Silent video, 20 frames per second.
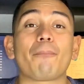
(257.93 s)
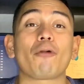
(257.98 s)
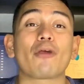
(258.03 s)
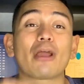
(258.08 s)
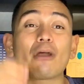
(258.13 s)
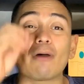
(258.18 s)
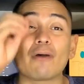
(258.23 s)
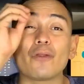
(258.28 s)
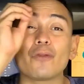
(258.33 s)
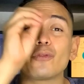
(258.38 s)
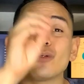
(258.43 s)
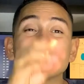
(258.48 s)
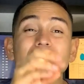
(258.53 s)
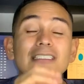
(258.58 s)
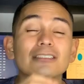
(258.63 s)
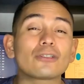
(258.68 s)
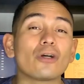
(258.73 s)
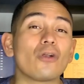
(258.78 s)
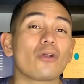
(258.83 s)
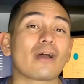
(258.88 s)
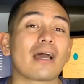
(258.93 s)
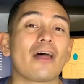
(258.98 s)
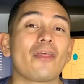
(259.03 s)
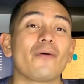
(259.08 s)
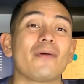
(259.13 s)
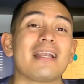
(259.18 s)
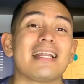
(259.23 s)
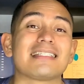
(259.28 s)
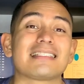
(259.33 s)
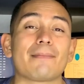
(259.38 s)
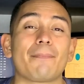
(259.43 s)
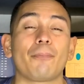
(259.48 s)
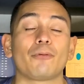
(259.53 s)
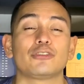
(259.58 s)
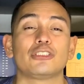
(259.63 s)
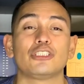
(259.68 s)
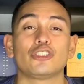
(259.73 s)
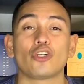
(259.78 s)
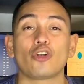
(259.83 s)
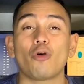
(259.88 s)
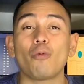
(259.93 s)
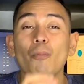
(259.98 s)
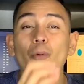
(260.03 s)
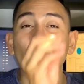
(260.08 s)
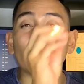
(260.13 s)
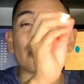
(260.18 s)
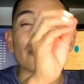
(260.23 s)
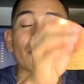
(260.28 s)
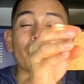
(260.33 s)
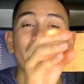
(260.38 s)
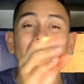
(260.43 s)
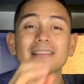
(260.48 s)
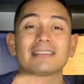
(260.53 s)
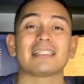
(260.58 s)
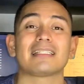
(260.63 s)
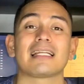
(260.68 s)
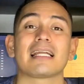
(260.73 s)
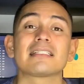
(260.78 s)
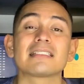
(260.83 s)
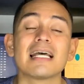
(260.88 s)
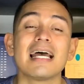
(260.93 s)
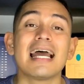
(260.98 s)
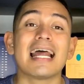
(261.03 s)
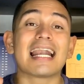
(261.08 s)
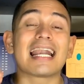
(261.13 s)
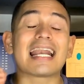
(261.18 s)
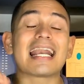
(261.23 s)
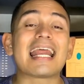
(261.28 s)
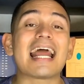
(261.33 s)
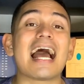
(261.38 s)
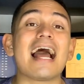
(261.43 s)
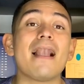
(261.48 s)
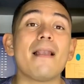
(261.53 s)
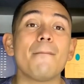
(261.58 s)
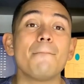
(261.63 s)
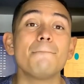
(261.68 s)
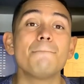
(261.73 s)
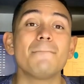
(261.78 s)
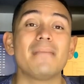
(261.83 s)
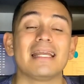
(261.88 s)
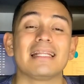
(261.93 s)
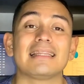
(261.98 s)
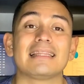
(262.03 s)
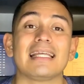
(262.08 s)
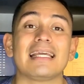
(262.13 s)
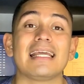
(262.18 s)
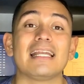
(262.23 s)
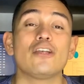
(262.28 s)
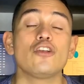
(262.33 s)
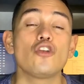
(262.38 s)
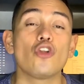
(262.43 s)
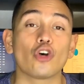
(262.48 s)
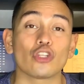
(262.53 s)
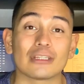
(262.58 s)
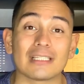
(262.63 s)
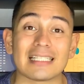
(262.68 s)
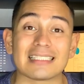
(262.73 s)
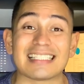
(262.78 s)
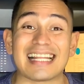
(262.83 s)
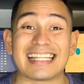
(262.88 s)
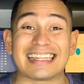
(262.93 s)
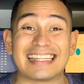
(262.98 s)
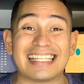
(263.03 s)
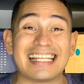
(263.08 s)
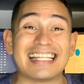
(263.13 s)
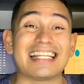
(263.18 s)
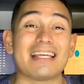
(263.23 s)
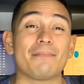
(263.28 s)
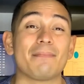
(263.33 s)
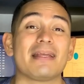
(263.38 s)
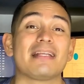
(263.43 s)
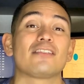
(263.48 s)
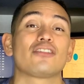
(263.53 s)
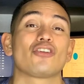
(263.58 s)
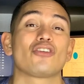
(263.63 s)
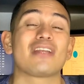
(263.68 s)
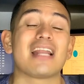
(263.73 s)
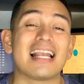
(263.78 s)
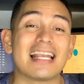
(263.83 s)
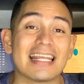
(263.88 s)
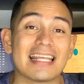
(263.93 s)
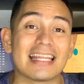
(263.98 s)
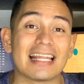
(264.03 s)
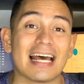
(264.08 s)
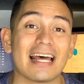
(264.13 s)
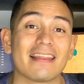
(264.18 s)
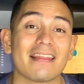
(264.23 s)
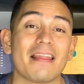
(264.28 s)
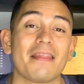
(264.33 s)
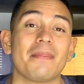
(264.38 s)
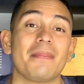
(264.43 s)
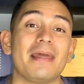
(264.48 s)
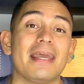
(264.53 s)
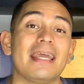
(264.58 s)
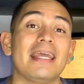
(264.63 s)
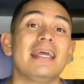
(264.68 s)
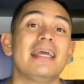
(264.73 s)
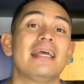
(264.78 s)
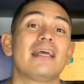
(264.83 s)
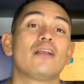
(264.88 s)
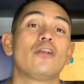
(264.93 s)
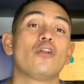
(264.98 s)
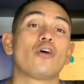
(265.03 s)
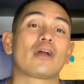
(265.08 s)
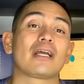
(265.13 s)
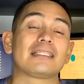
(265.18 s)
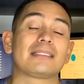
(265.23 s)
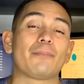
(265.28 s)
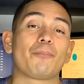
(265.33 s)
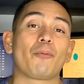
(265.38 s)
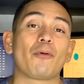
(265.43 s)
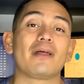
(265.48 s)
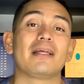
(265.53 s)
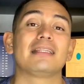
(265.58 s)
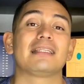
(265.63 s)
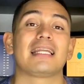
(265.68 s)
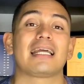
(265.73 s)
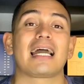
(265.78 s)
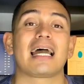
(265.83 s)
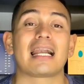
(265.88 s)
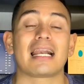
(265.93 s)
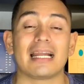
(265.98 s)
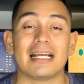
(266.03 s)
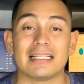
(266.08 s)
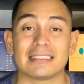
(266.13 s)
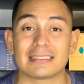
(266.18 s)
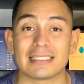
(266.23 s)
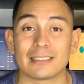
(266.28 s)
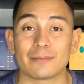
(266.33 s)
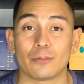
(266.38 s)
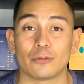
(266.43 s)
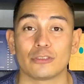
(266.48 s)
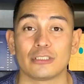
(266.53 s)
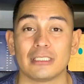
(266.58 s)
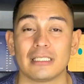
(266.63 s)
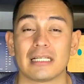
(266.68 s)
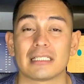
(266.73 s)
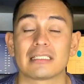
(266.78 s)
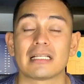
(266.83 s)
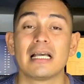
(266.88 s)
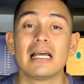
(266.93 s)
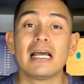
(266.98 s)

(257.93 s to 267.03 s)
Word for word: Porque cuando tú estás colocado en esa posición o un poquito más atrás, realmente notas la tridimensionalidad de lo que te puede entregar estas bocinas.